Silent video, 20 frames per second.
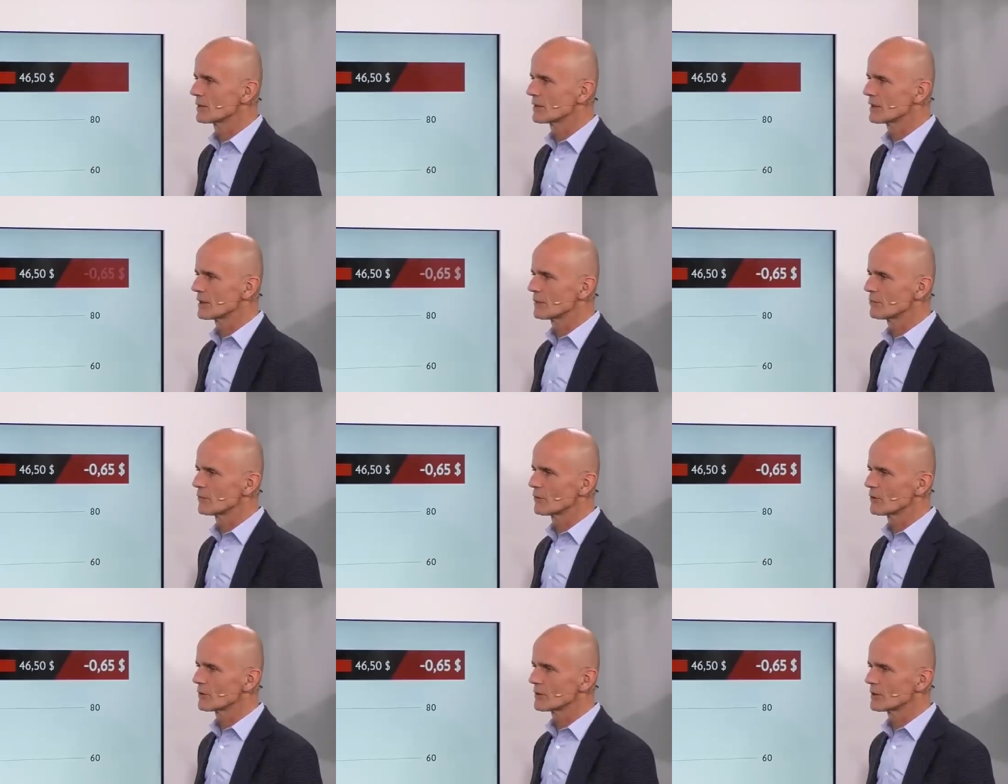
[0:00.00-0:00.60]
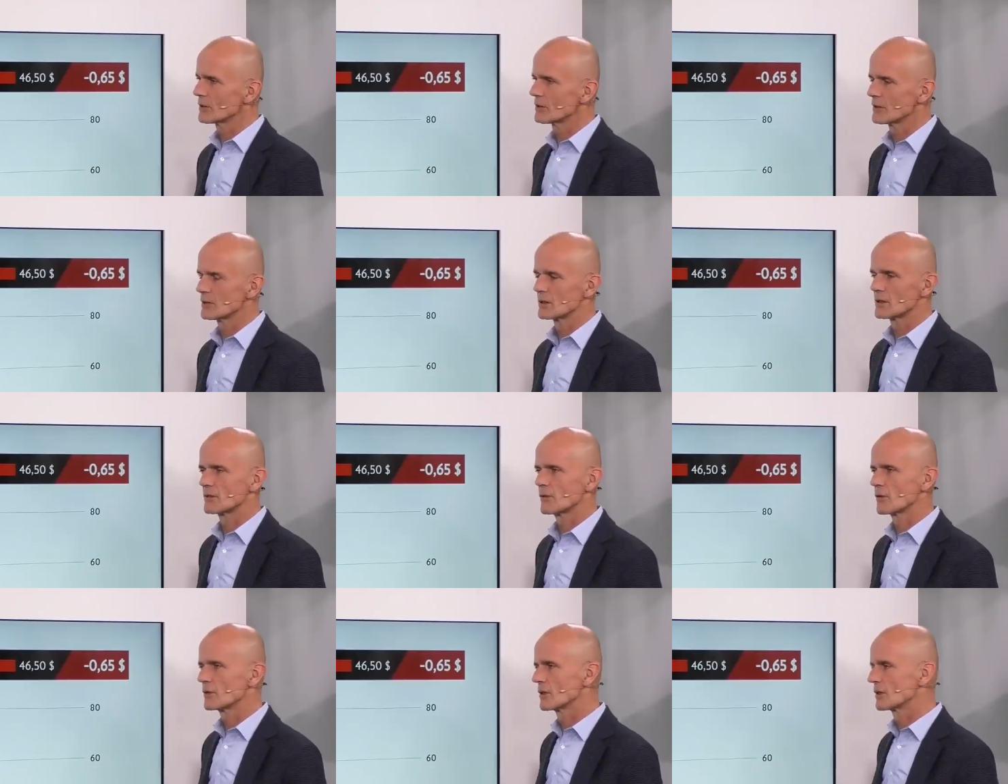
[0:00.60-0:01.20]
gegeben worden ist, diese
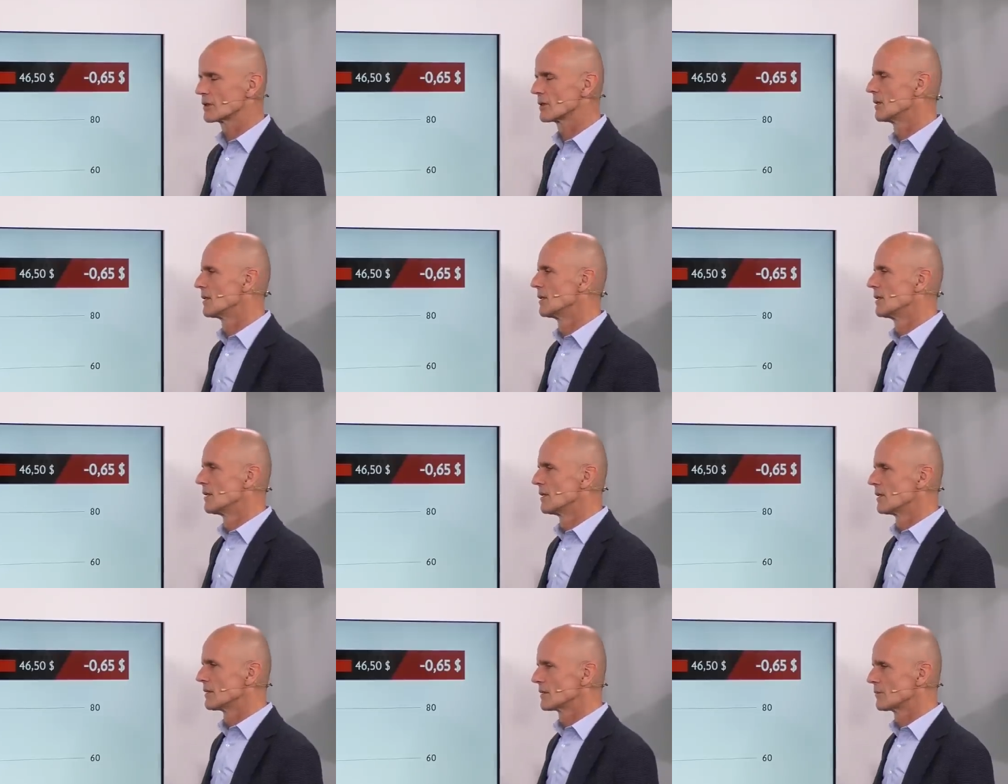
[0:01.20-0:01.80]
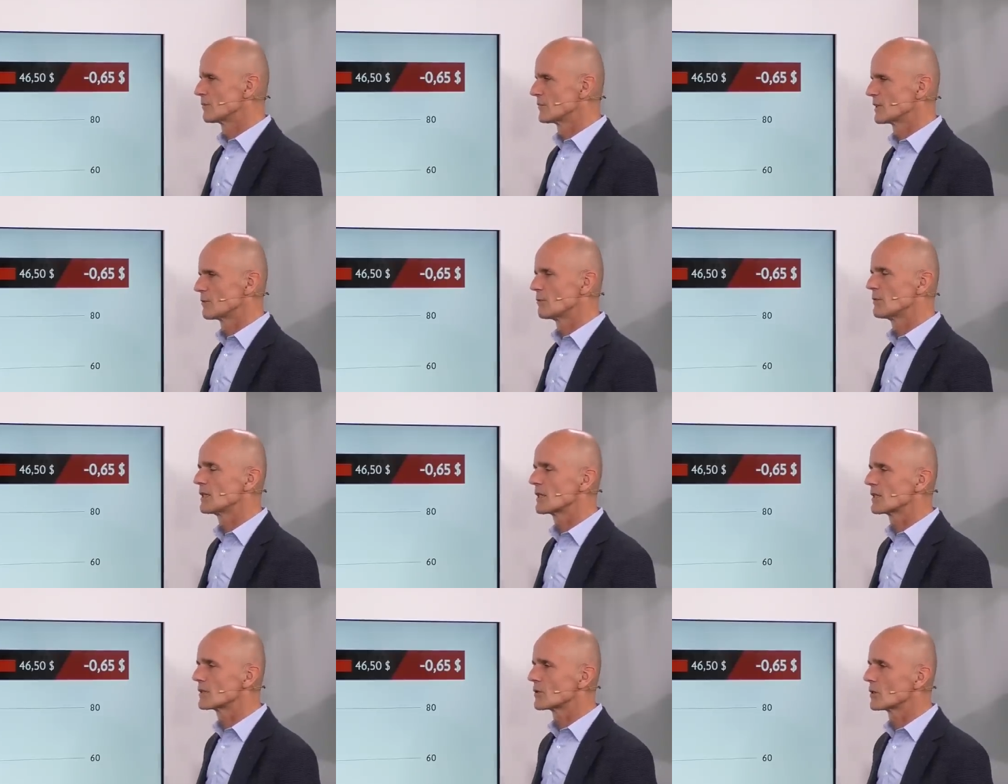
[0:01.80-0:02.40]
270
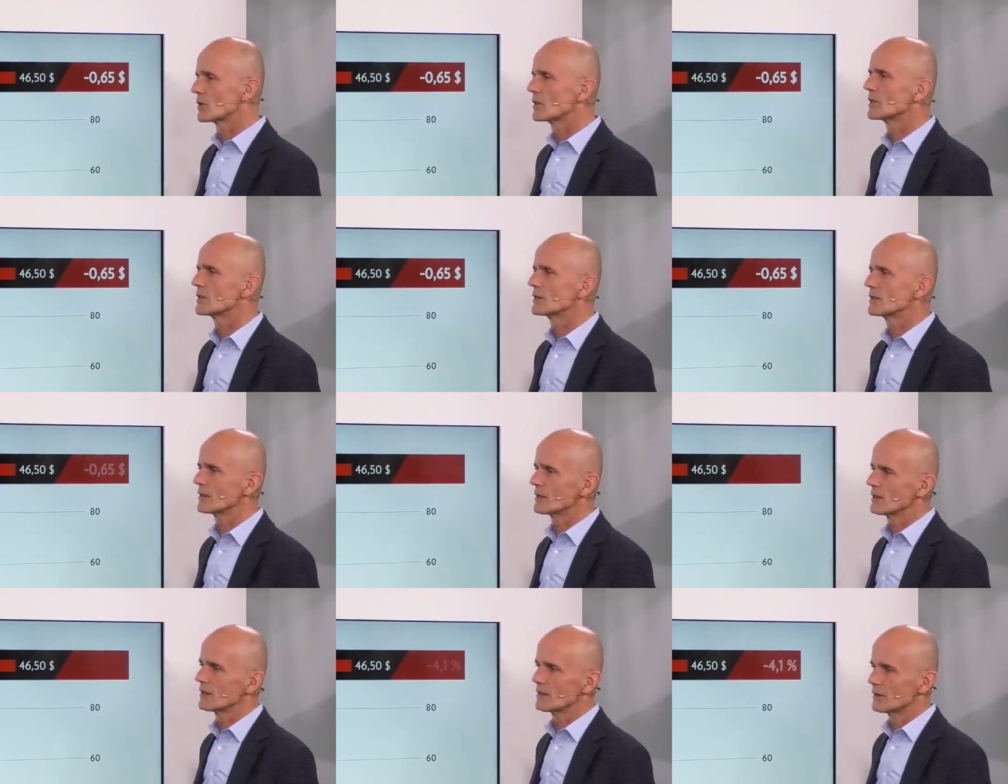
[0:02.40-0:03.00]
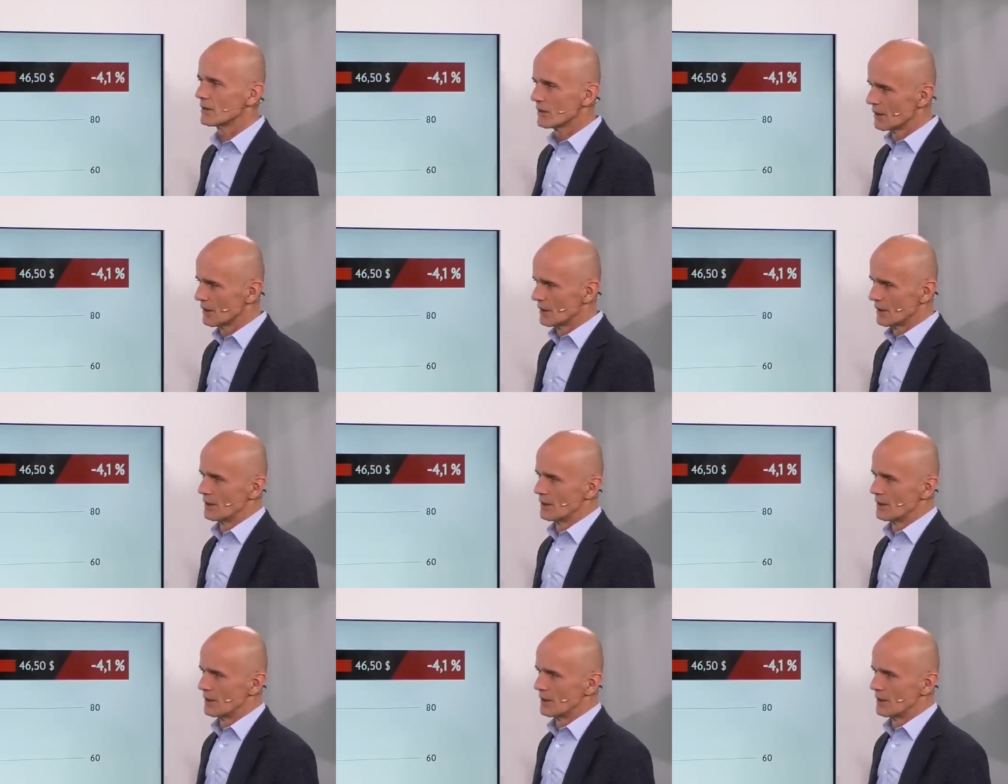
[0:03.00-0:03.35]
Milliarden Dollar, die in